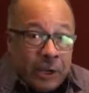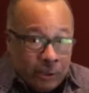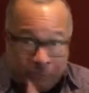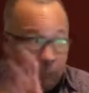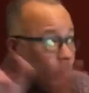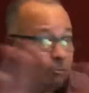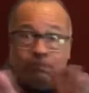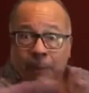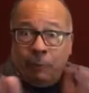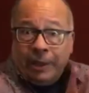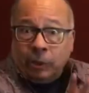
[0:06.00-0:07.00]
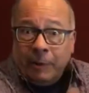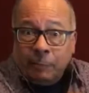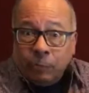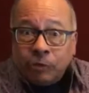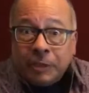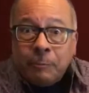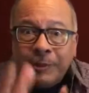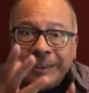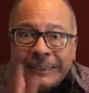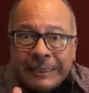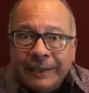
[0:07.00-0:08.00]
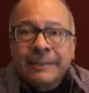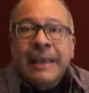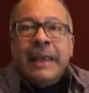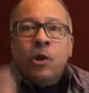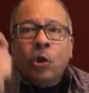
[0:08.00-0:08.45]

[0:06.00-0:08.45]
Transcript: No me voy a tomar mucho tiempo en decirles